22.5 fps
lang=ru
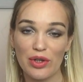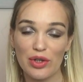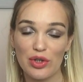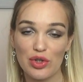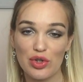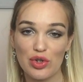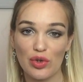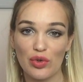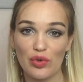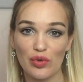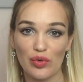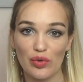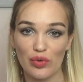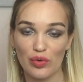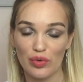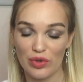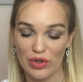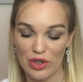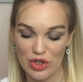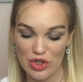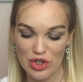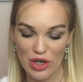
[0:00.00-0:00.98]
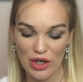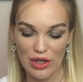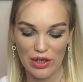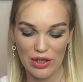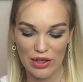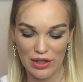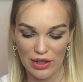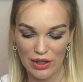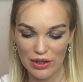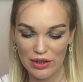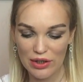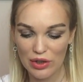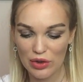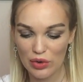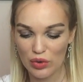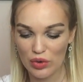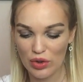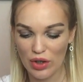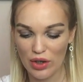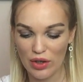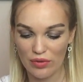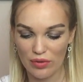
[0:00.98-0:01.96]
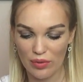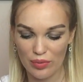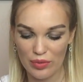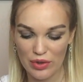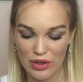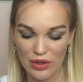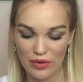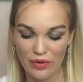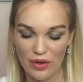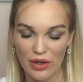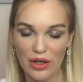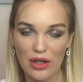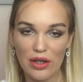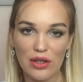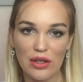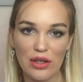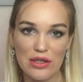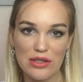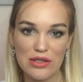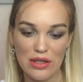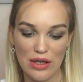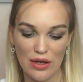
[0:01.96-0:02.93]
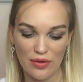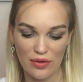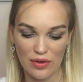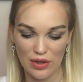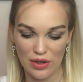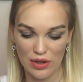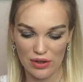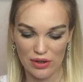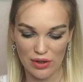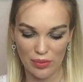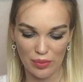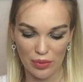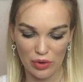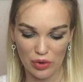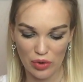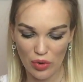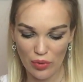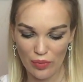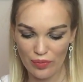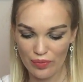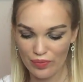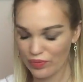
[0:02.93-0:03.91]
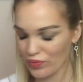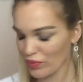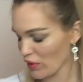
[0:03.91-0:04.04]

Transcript: еще в начале лета, но так и вам не говорила, оставила их на потом.